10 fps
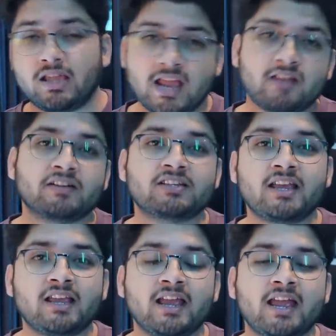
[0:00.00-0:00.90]
एक वजह
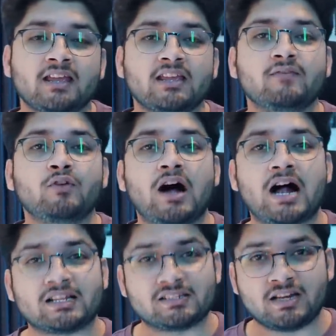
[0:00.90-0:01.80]
यह है कि वो
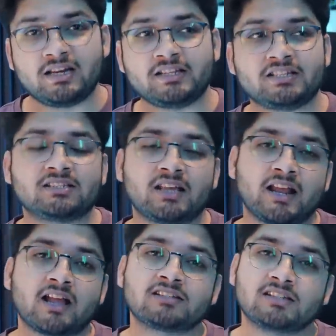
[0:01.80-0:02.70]
आर्सनल ने जिस तरह
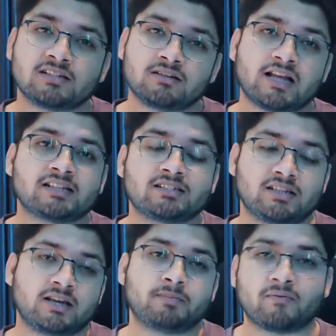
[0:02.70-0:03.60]
का सीज़न लास्ट
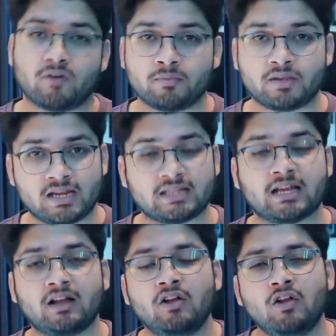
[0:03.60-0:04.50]
ईयर परफॉर्म किया
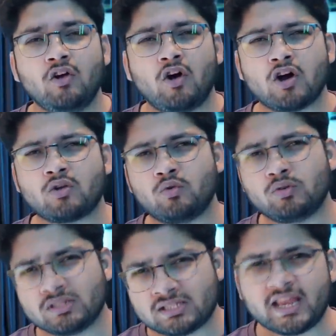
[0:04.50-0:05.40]
था और
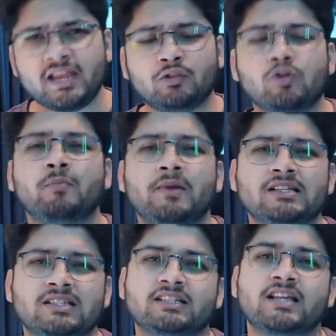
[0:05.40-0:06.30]
उनसे ही दो
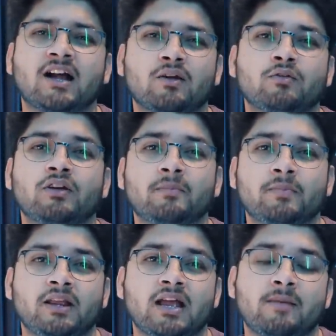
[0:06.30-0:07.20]
प्लेयर्स ले जाकर उन्होंने
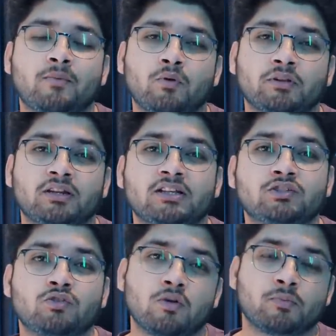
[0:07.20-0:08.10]
अपने आप को इतना
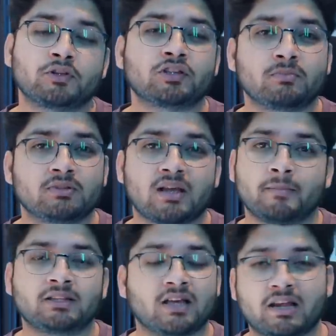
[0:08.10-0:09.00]
स्ट्रॉन्ग पोजीशन में
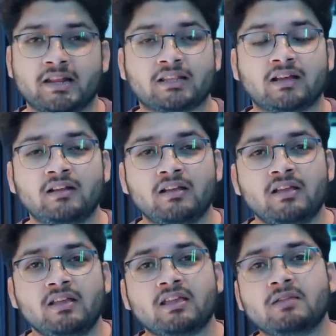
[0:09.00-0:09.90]
साबित कर लिया था
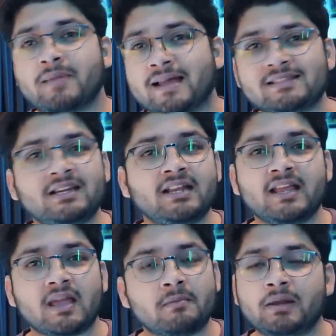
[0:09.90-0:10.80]
कि मैन सिटी
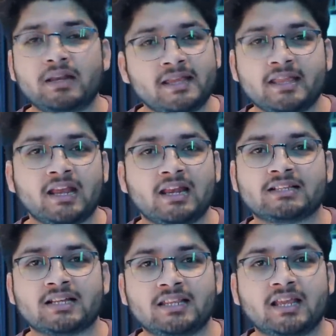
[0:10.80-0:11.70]
ये गैम्बल नहीं खेलना
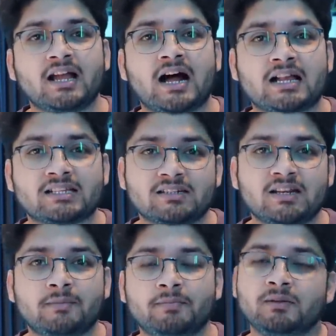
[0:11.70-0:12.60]
चाहती कि
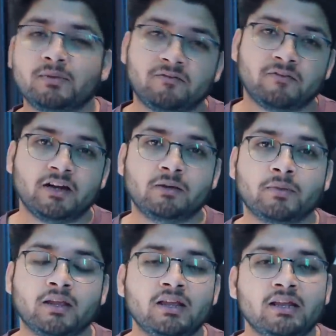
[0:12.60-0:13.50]
आर्सनल अपनी मिडफील्ड
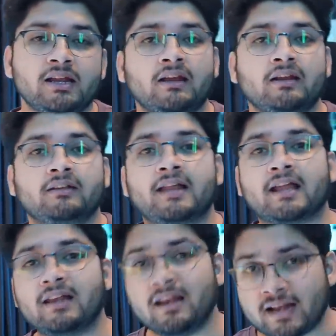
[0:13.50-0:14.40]
में
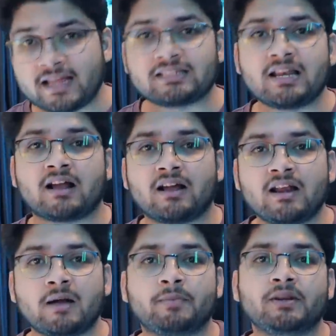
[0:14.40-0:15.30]
डेक्लिन राइस लाकर
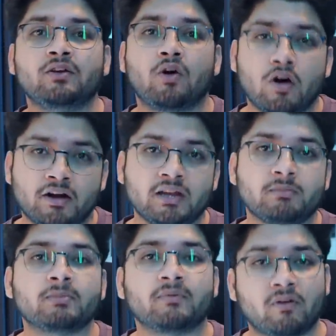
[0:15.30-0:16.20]
अपनी और टीम
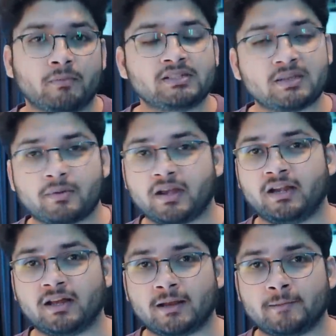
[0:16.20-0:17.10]
की परफॉर्मेंस
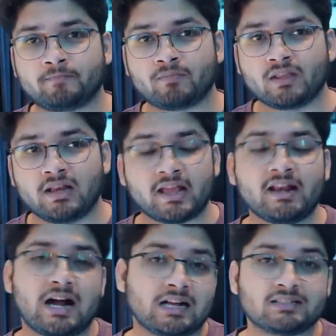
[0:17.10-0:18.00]
अपग्रेड करे लेकिन
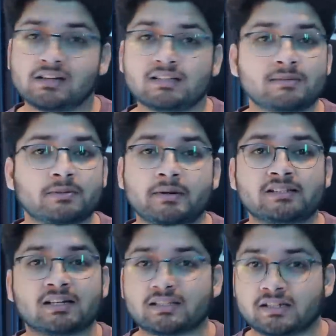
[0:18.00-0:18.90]
आर्सनल के लिए सबसे बड़ी
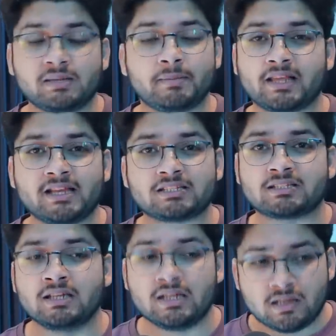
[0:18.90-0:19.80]
सरदर्दी पता है इस
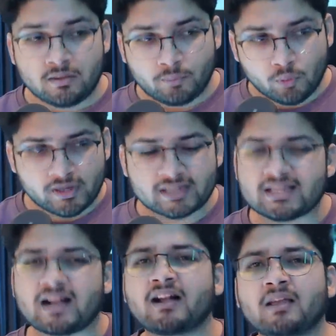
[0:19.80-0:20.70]
पूरे
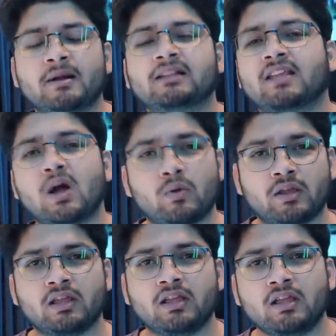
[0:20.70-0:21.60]
सागा के बाद क्या
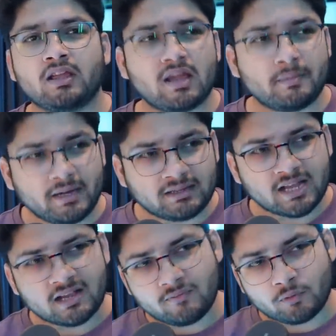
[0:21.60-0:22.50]
होगी कि अभी
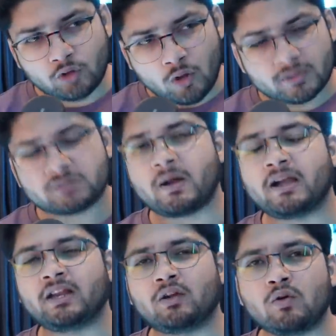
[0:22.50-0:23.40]
तक वो थॉमस
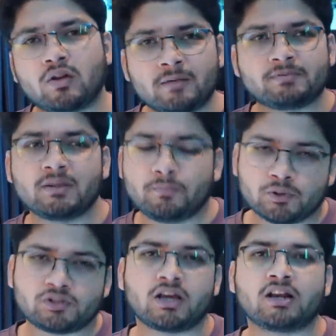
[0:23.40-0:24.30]
पार्टे को क्लब से
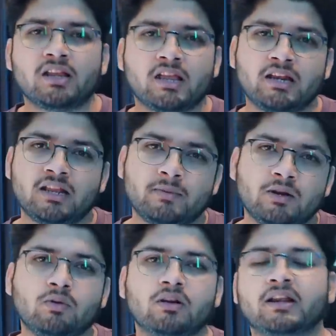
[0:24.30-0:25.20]
पुश करने के लिए
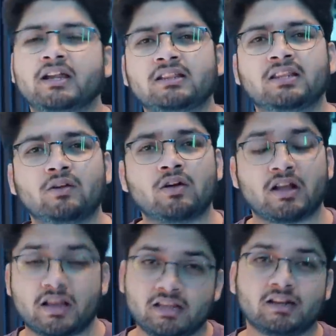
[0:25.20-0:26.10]
बिल्कुल रेडी थे और
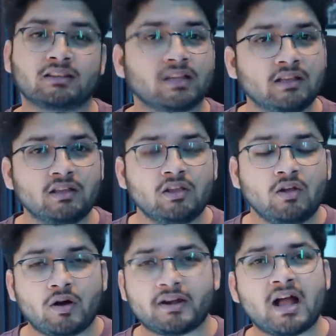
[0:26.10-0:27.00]
कर ही रहे थे
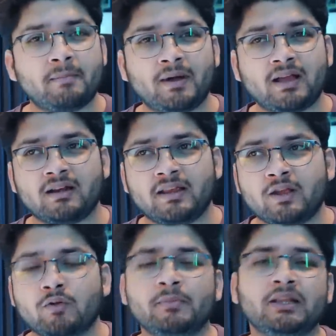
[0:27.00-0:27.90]
और यहाँ पर
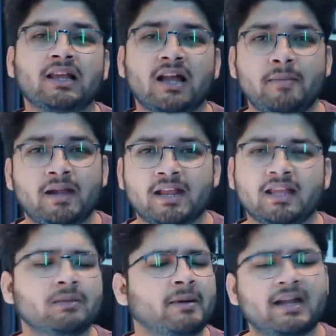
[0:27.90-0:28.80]
एक उम्मीद लगाए बैठे
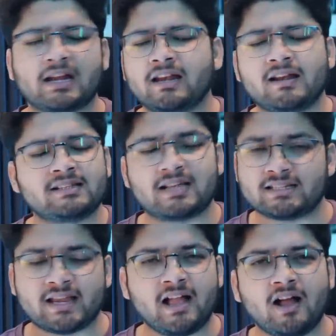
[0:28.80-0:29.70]
कि तो भाई डेक्लिन राइस आ
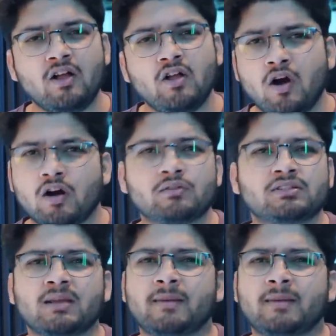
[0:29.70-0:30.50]
जाएगा और उसके